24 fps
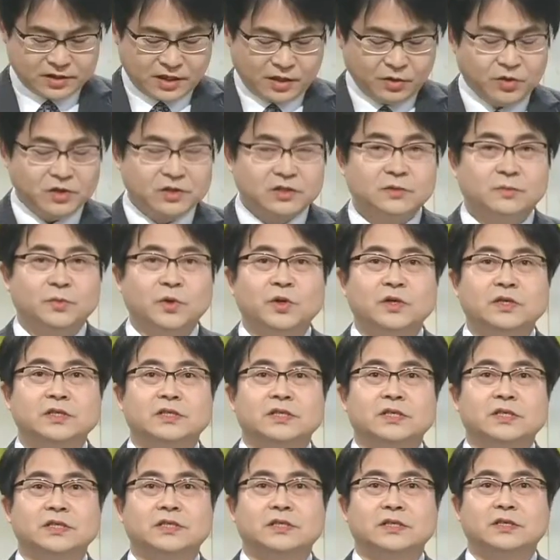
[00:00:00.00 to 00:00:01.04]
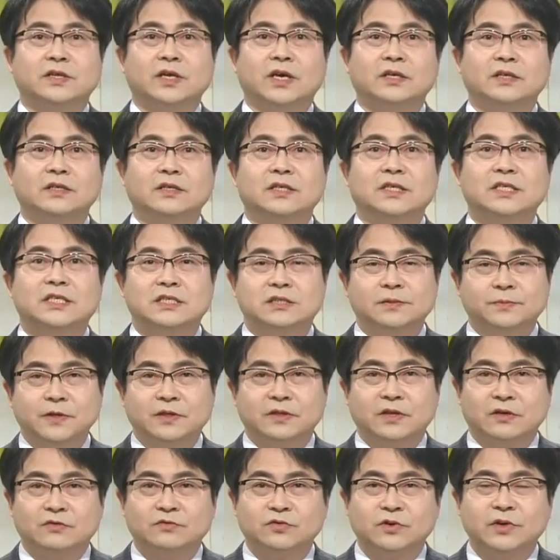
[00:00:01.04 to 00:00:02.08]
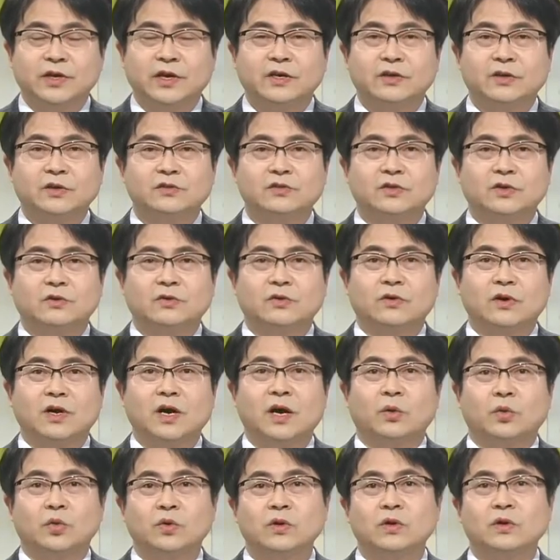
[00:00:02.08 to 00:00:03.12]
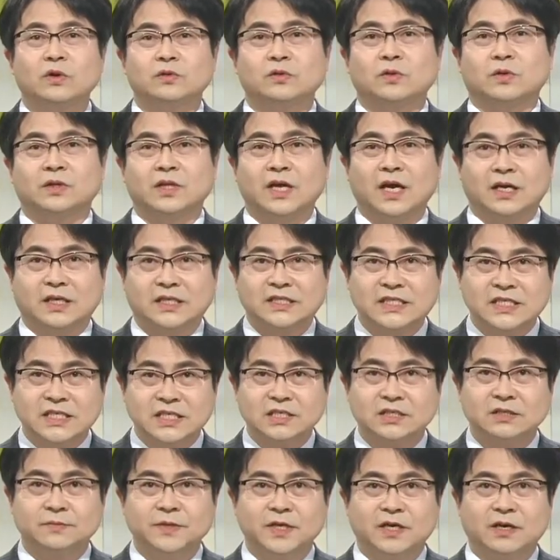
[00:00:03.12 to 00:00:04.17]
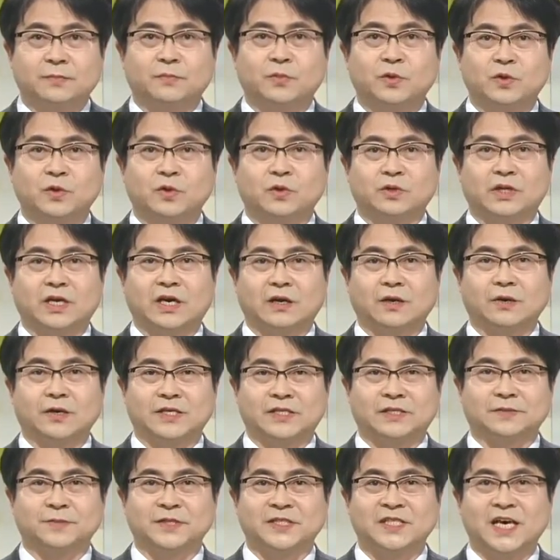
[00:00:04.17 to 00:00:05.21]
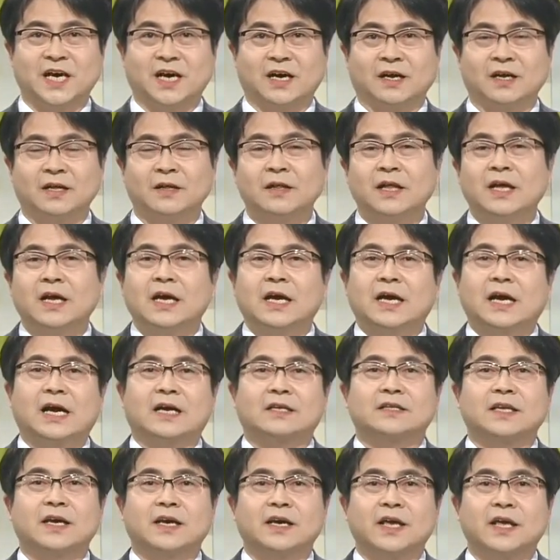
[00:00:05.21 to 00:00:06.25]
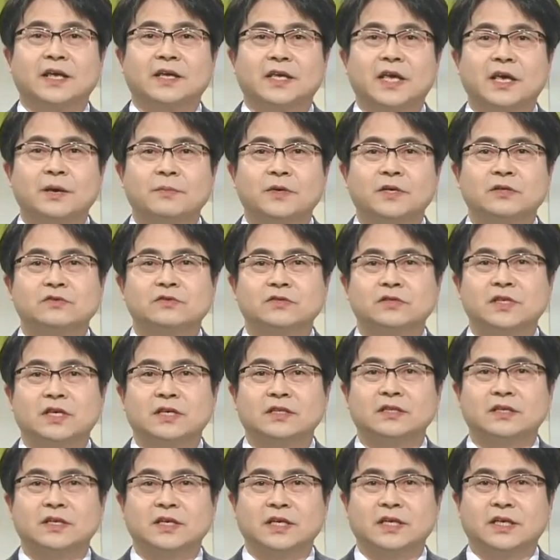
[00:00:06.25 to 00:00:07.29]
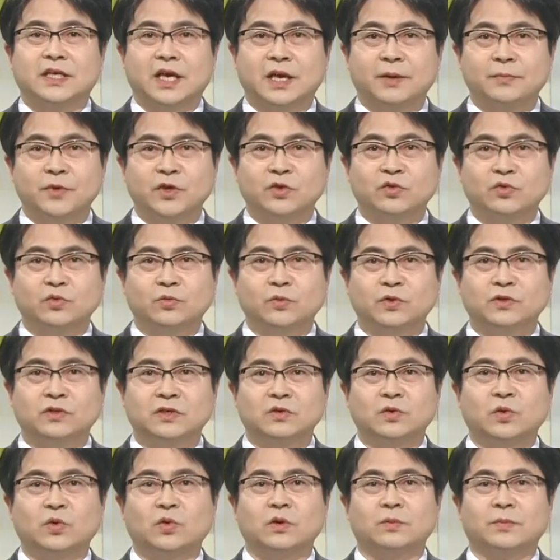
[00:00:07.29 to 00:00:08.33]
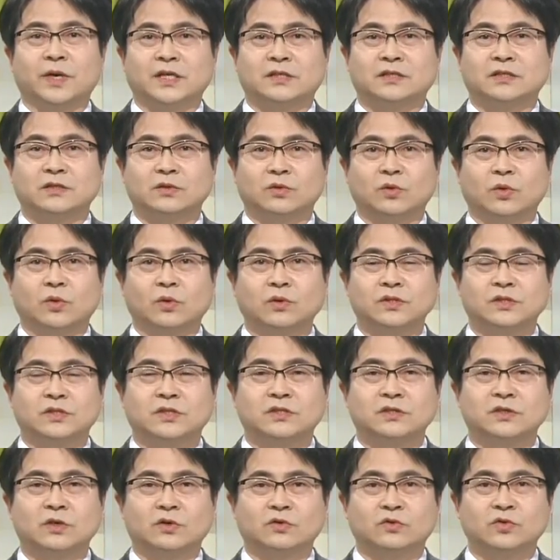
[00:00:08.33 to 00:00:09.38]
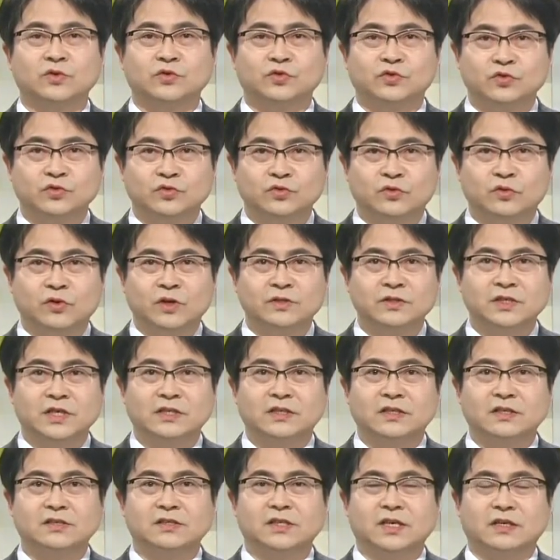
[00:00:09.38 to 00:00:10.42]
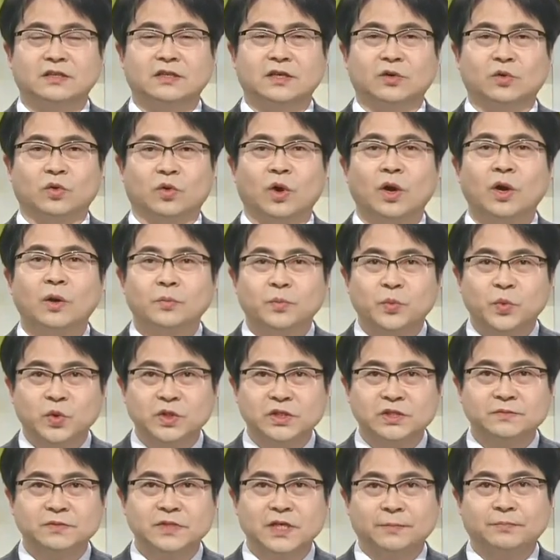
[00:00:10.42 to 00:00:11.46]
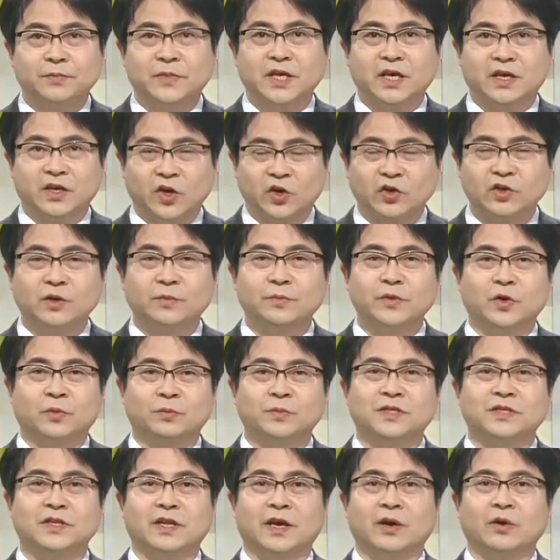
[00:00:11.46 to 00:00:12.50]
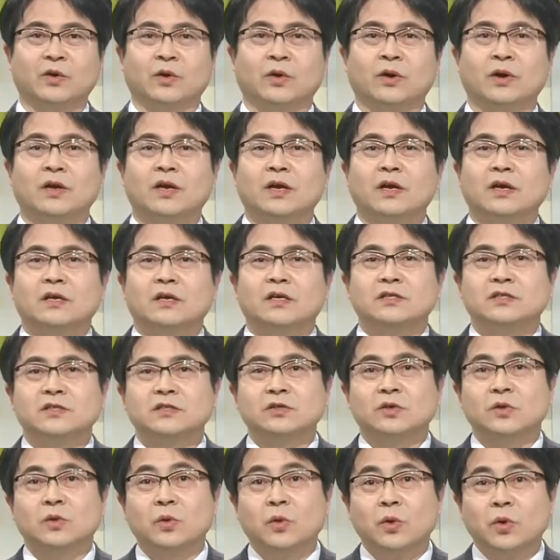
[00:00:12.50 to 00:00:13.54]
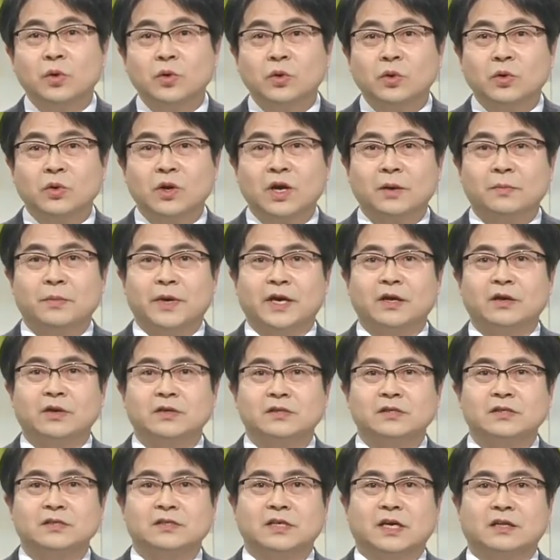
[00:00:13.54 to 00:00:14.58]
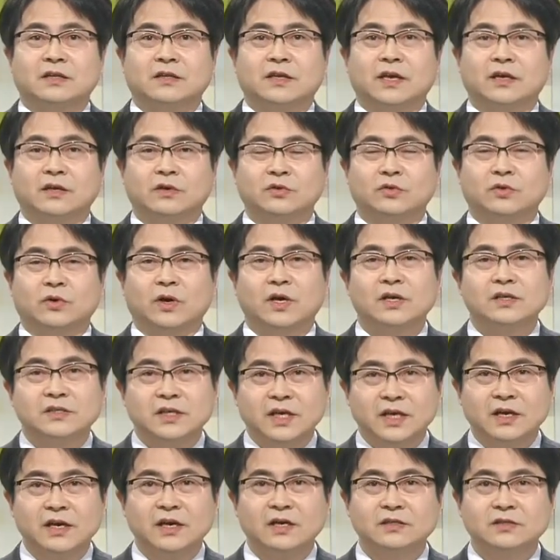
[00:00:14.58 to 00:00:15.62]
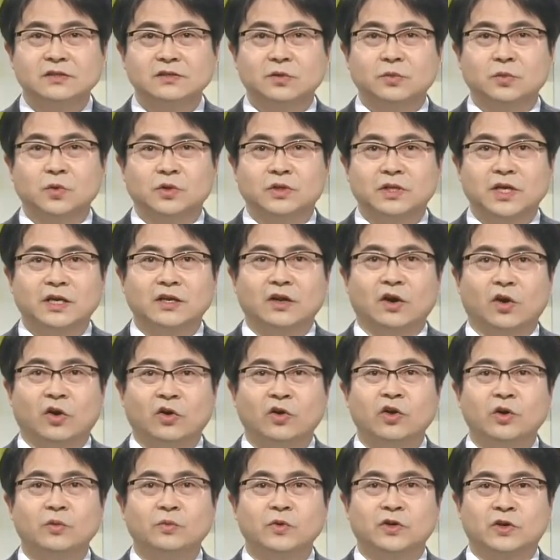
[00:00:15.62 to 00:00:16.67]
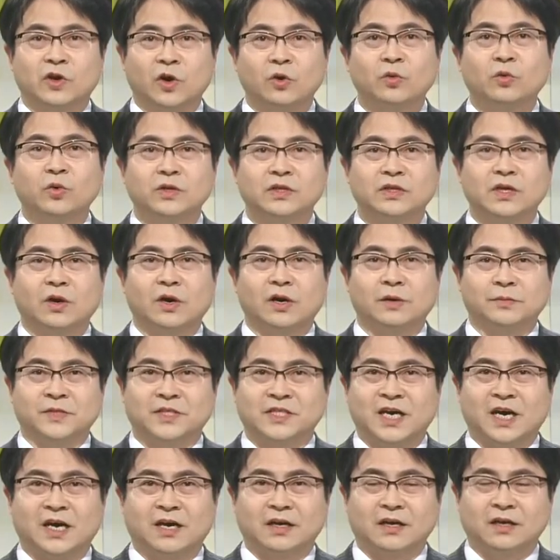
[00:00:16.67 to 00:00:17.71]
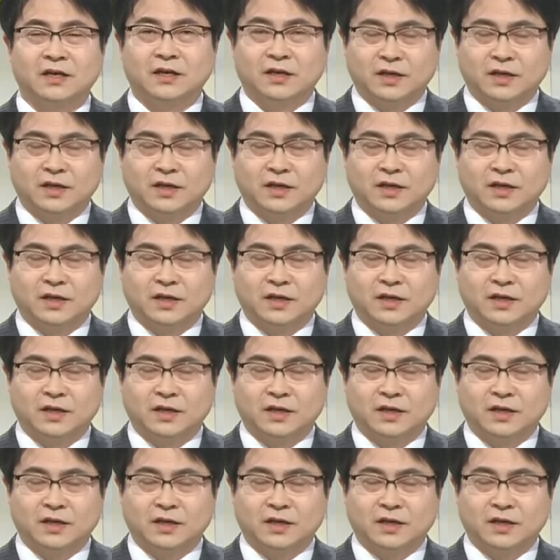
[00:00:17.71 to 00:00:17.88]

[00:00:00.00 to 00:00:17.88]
4월 15일 실시되는 21대 국회의원 선거가 오늘로서 딱 70일 앞으로 다가왔습니다. 각 당의 예비 주자들이 예비 후보 등록을 마치고 지역구 유권자들을 상대로 표심 잡기에 여념이 없는데요. 신종 코로나 바이러스 사태 이후 생각지도 못한 어려움을 겪고 있다고 합니다.